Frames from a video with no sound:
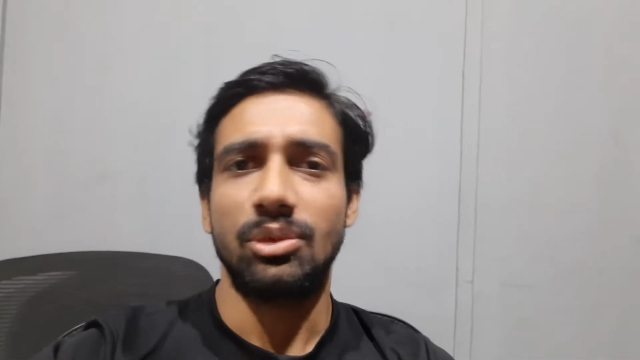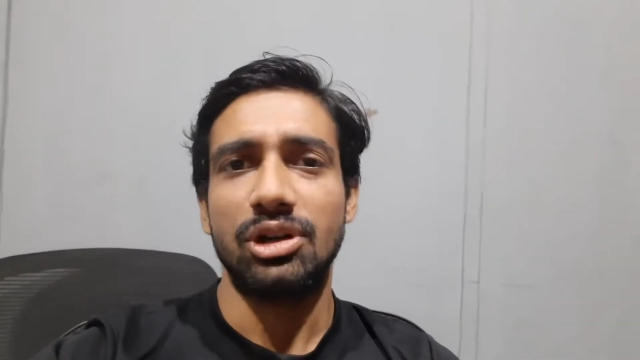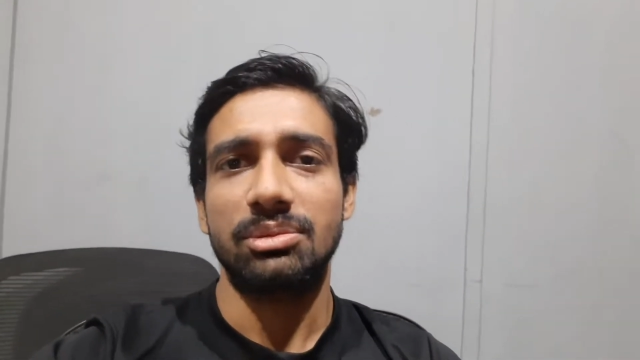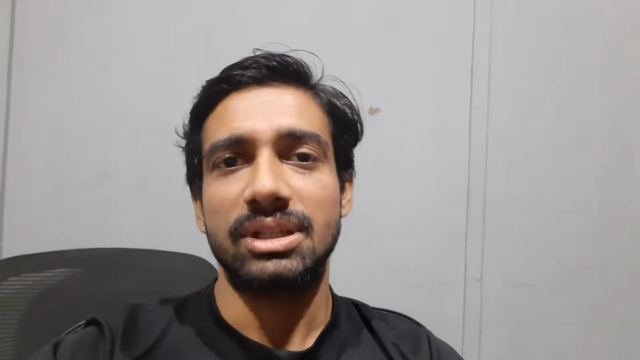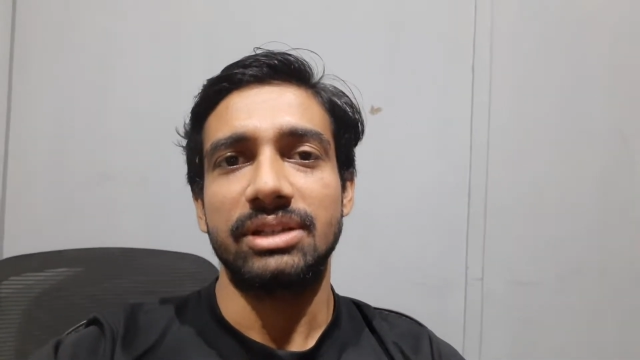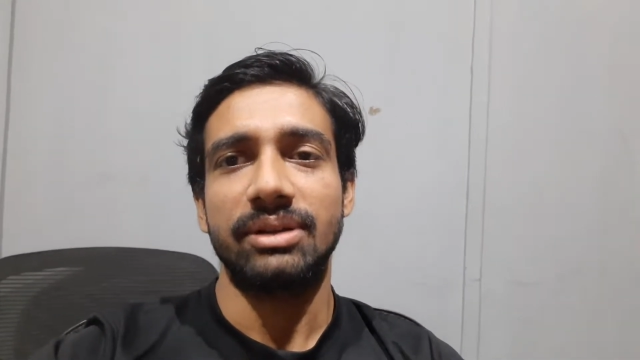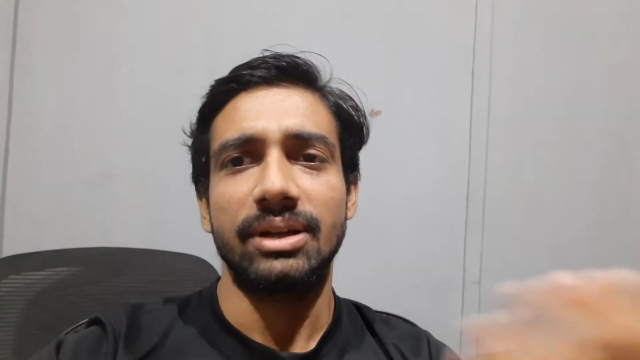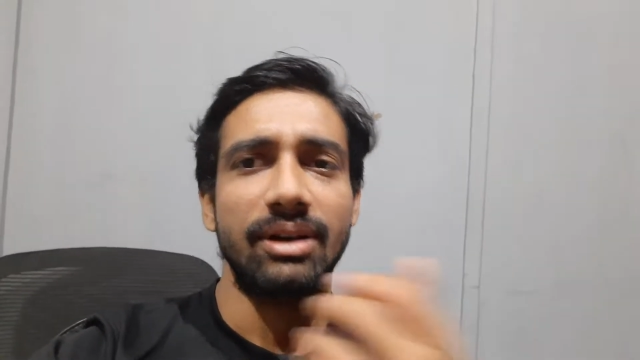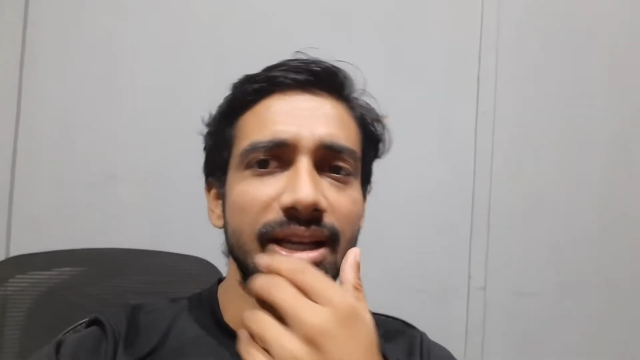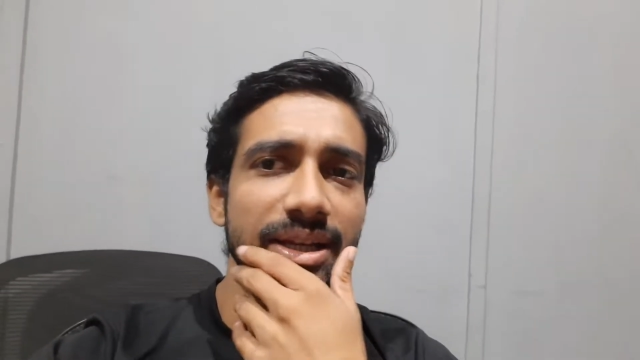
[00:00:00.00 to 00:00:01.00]
मौज मस्ती
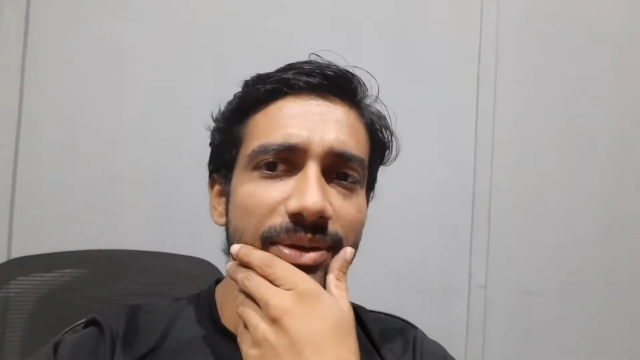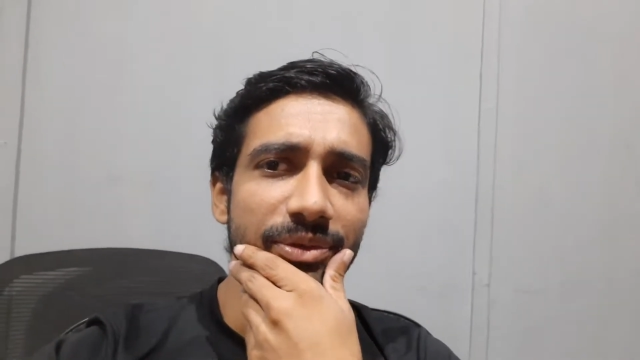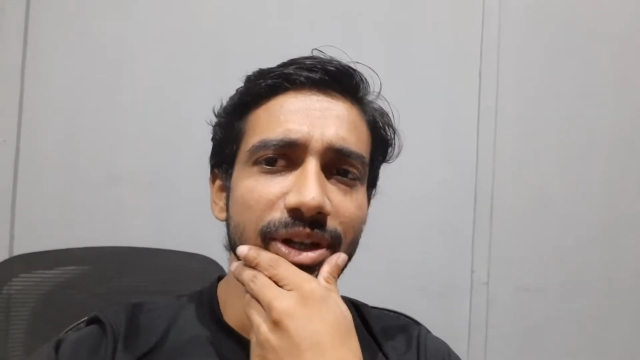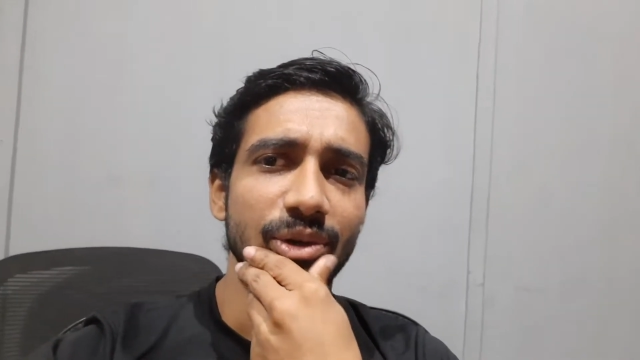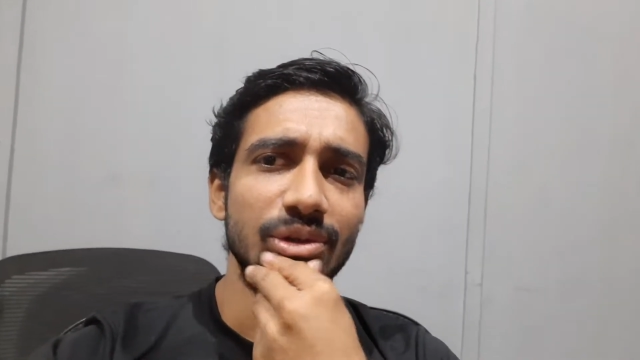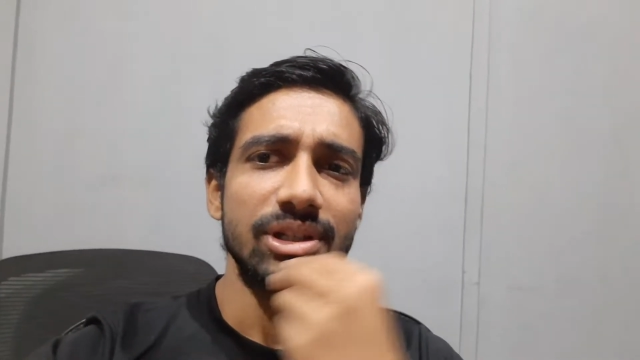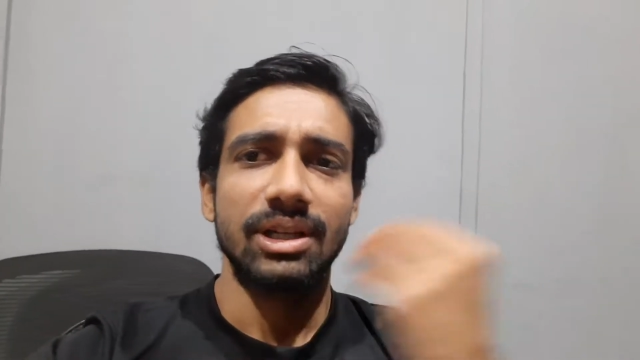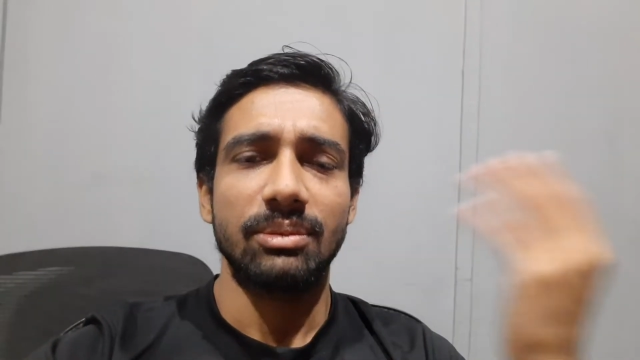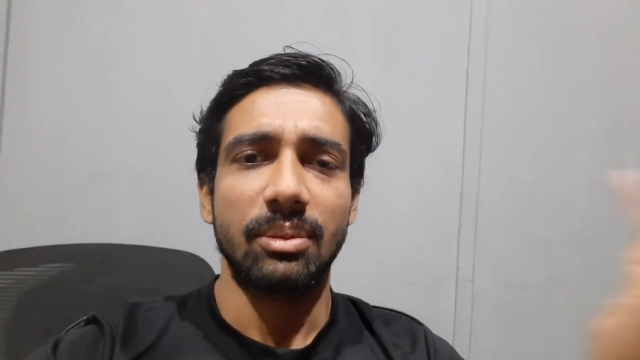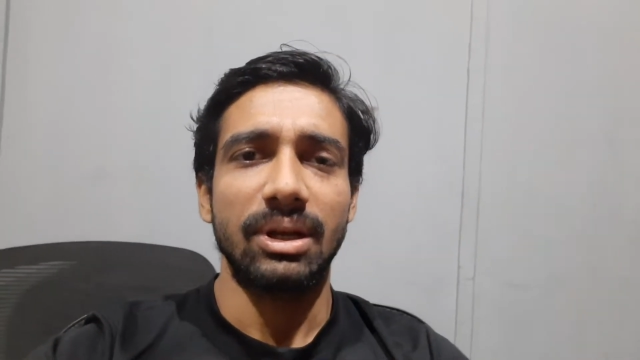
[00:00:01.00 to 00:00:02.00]
भरे वाले वीडियोस
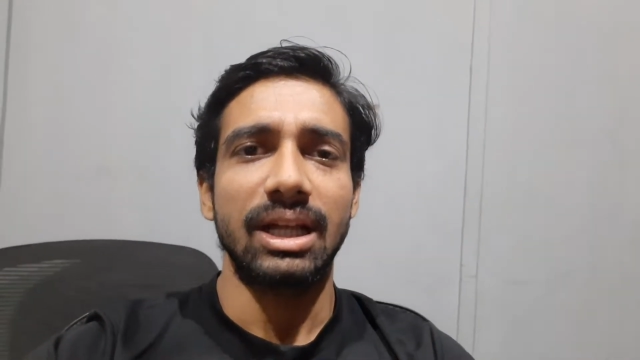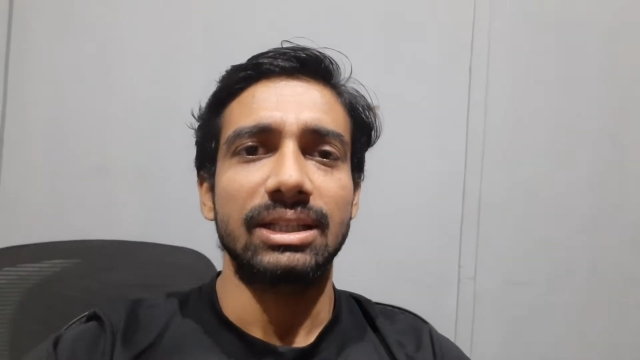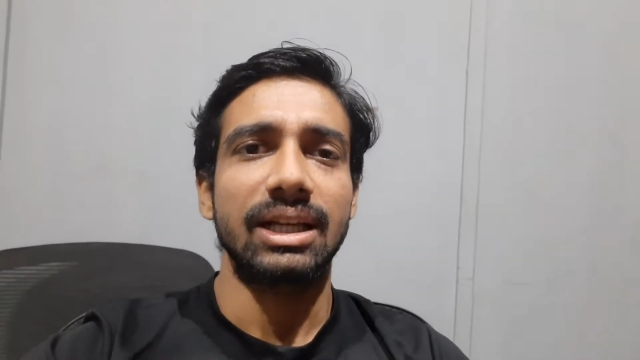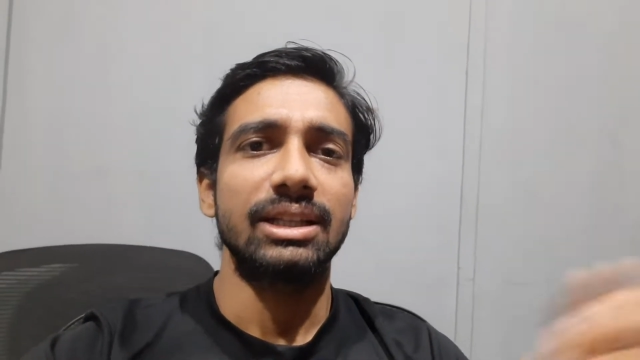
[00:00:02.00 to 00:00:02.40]
मैं बनाता